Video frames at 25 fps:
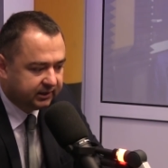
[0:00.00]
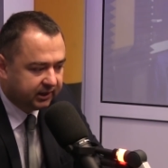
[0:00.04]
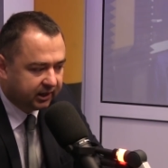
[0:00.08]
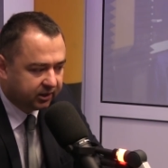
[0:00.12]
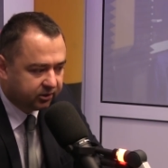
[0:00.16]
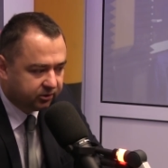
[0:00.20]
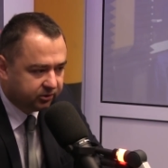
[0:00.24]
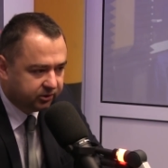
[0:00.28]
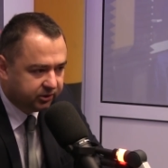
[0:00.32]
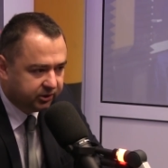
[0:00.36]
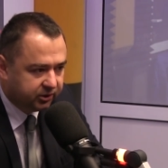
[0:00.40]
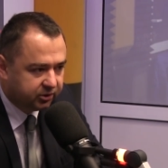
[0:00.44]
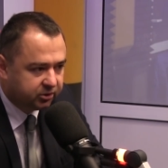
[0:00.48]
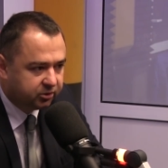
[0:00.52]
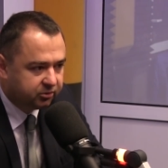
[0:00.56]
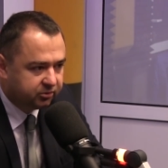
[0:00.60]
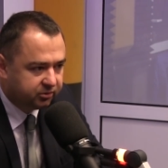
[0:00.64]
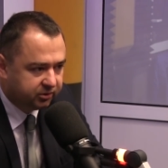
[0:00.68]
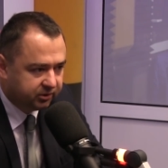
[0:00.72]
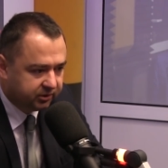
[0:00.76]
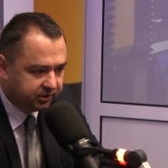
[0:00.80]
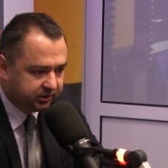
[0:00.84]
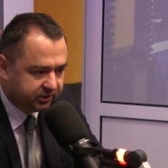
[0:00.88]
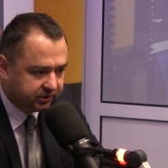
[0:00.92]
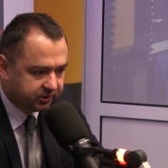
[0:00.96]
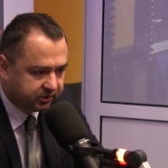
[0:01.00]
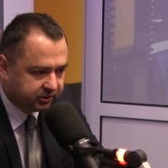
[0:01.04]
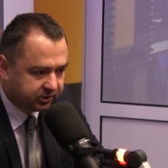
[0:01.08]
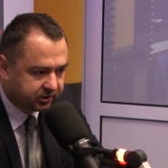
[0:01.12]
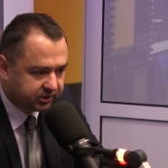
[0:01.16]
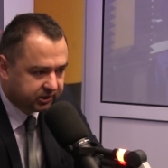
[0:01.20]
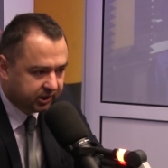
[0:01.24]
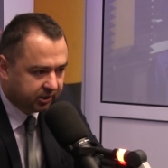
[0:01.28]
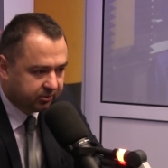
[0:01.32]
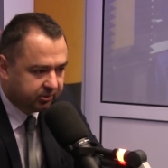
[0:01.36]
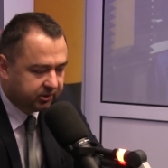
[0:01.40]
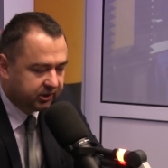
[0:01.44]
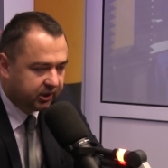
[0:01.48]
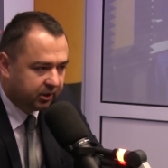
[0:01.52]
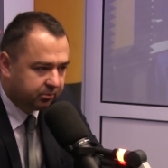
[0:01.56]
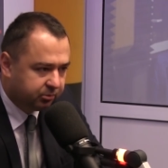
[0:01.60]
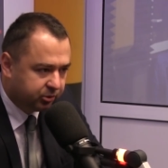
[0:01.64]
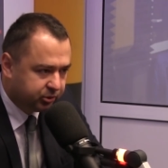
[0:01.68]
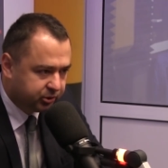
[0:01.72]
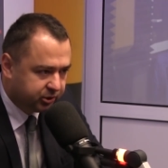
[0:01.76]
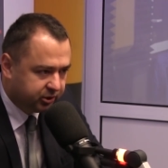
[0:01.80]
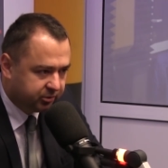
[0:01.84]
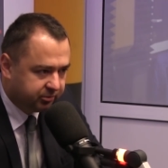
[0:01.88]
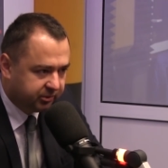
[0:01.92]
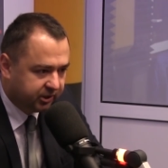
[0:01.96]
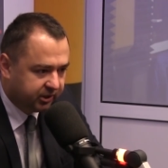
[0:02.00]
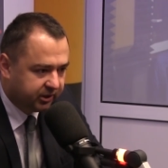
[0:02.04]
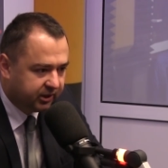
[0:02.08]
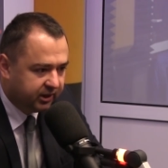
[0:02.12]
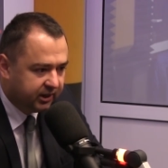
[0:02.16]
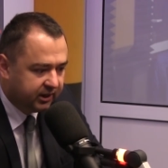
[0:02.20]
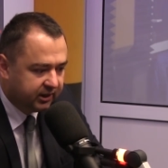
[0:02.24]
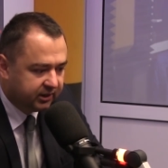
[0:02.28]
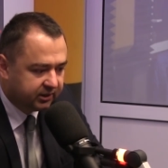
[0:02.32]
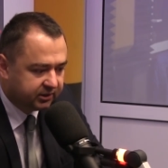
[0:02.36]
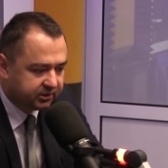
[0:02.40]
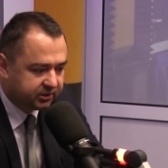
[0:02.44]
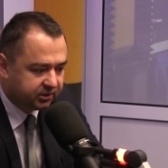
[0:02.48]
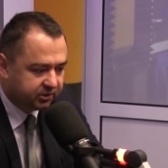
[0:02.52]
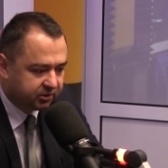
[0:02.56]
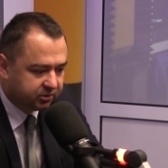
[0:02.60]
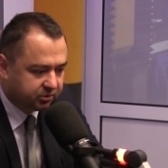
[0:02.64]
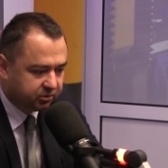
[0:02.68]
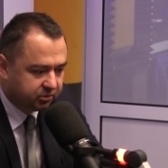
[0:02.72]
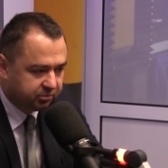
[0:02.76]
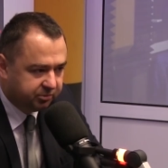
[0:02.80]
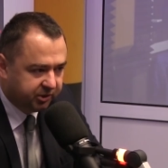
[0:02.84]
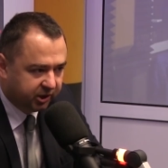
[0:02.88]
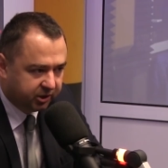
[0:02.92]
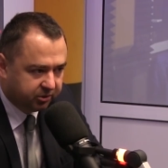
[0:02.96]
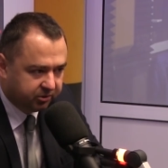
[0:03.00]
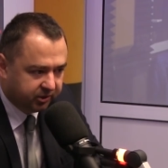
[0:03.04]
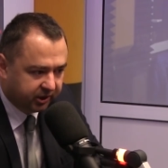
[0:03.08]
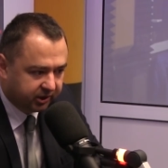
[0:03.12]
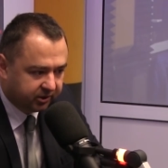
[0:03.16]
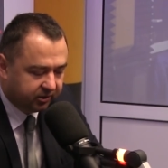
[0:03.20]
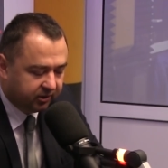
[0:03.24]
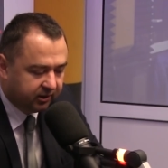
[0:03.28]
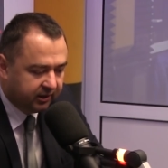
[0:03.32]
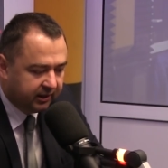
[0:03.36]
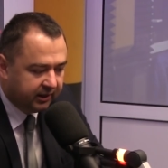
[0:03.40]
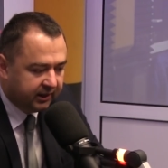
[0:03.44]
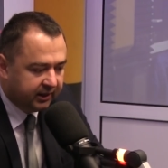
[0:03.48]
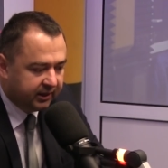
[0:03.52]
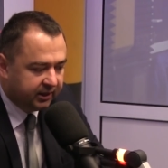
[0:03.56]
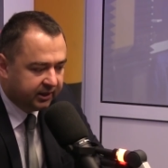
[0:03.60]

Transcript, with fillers: dla rolników, rolników y, zostały na poziomie z roku ubiegłego.